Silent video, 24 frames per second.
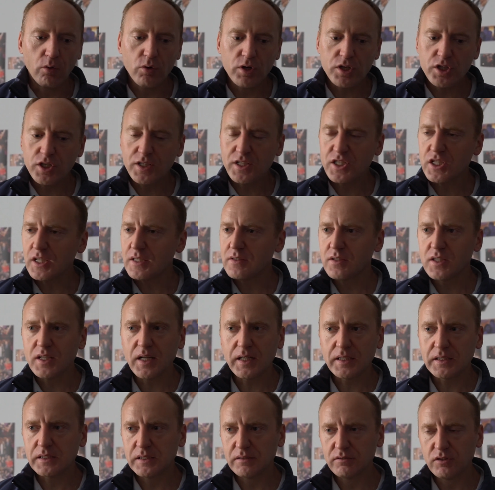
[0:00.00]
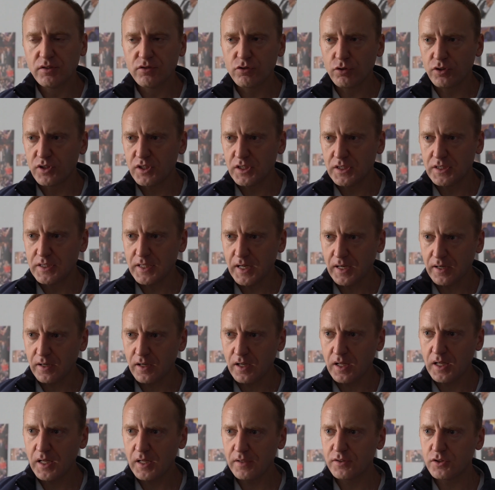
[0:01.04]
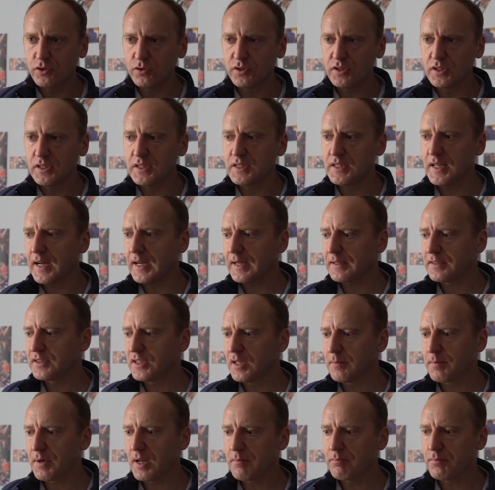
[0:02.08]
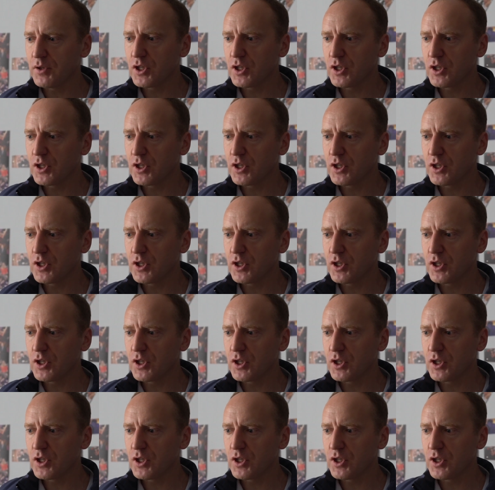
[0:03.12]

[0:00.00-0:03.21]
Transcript: Очень сейчас все активны в соцсетях в соцсетях все прям